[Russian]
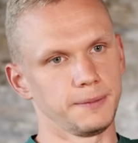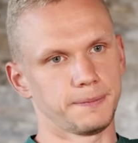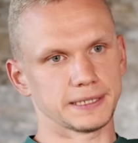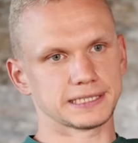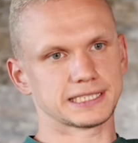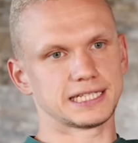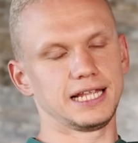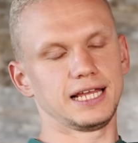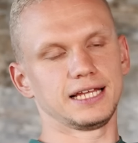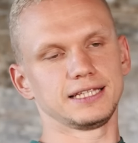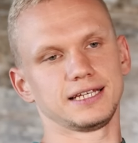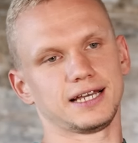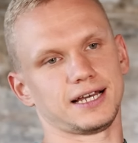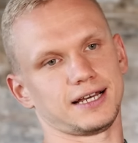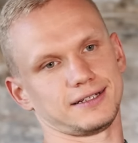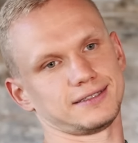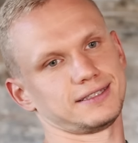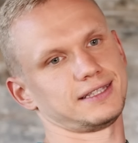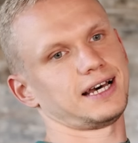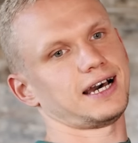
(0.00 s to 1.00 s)

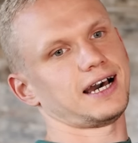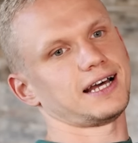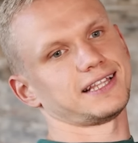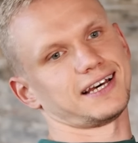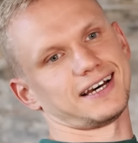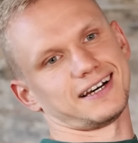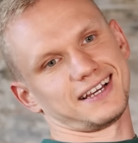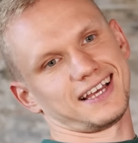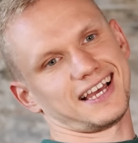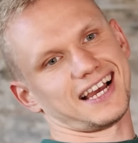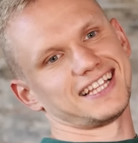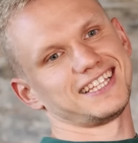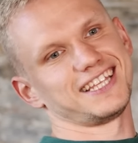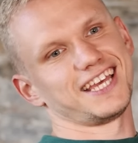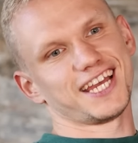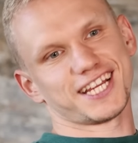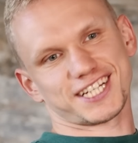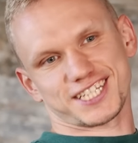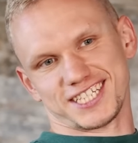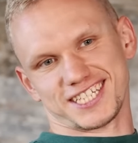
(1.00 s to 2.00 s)
последнее, надо,
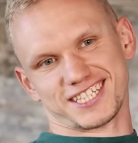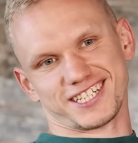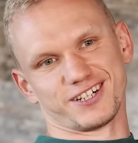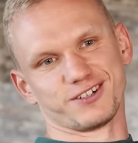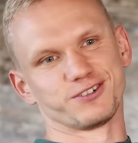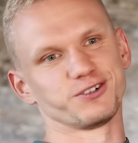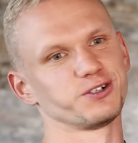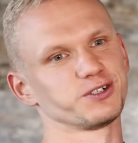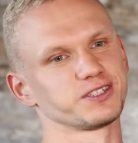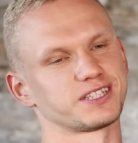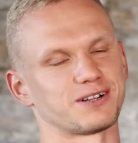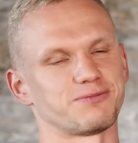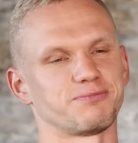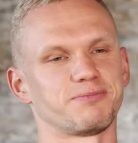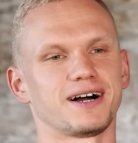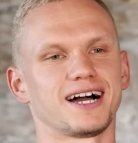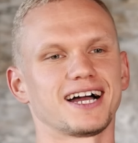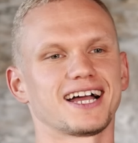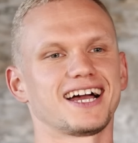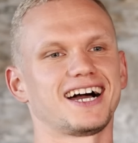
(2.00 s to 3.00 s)
конечно же, утром
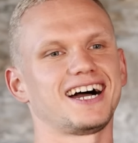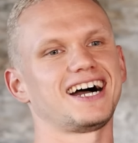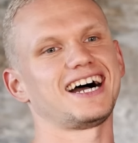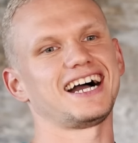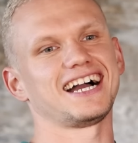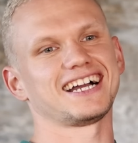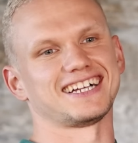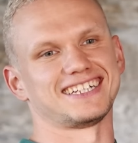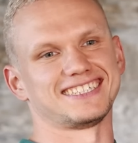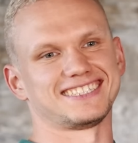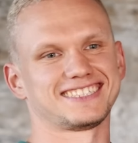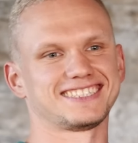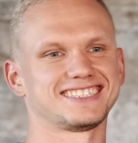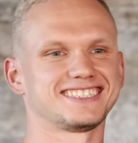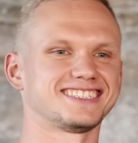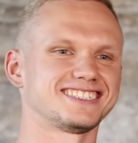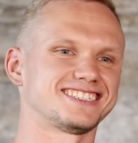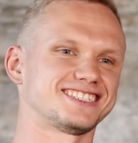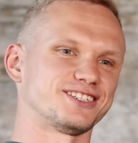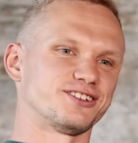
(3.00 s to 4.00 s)
покакать
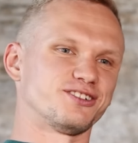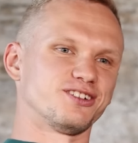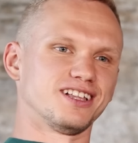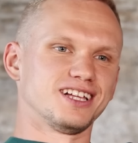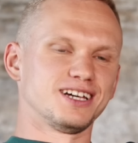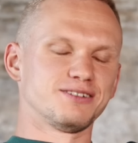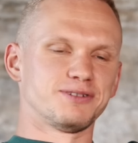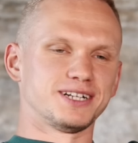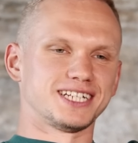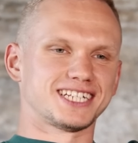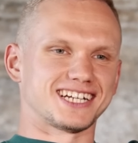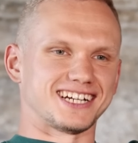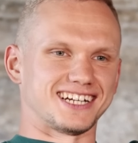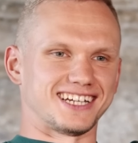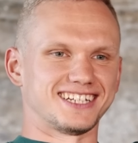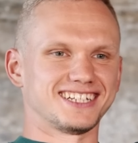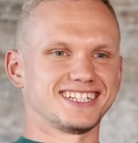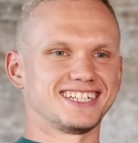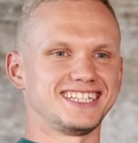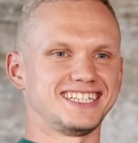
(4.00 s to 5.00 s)
с
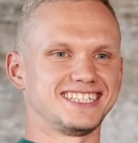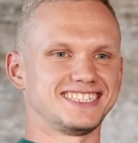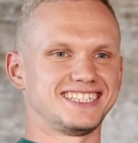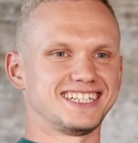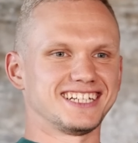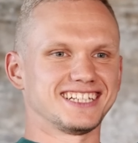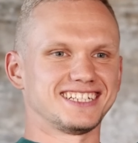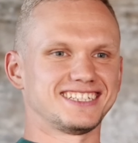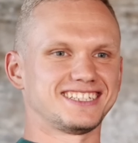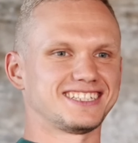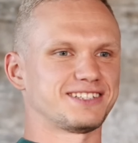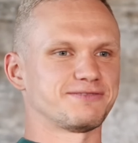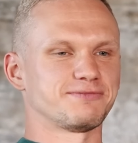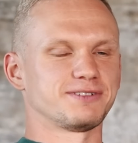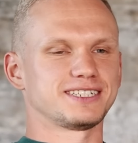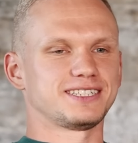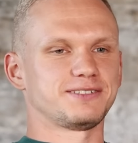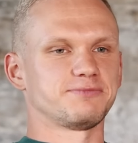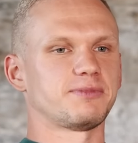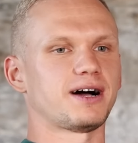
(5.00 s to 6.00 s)
улыбочкой и сделать это
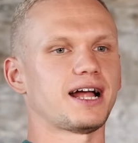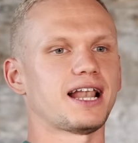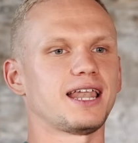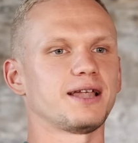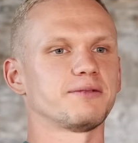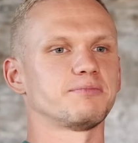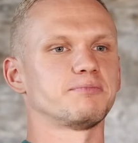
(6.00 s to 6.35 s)
максимально